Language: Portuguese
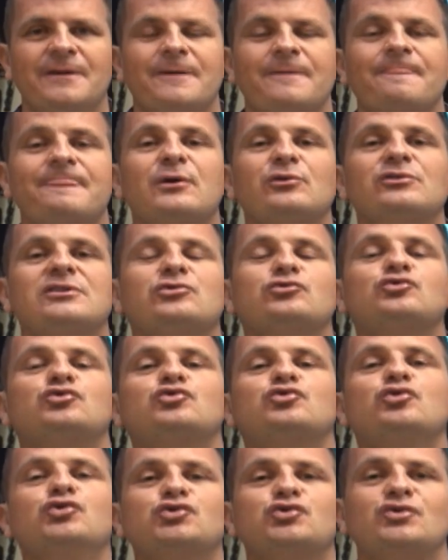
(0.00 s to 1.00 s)
Então, Deus
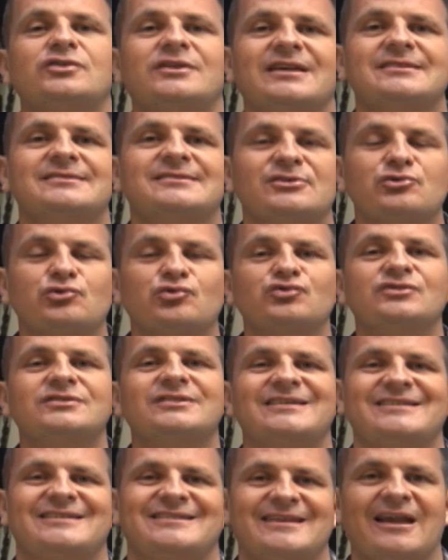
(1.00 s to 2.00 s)
usa o que é
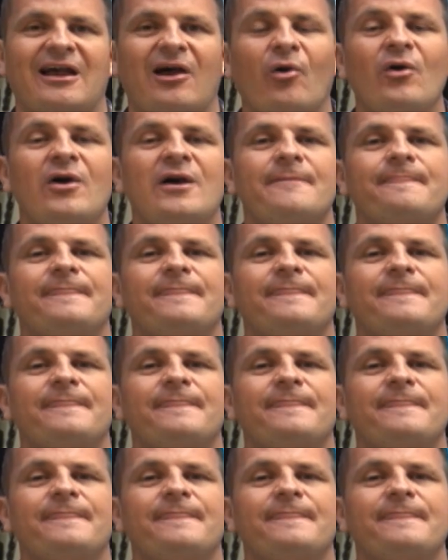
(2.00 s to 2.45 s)
circunstancial,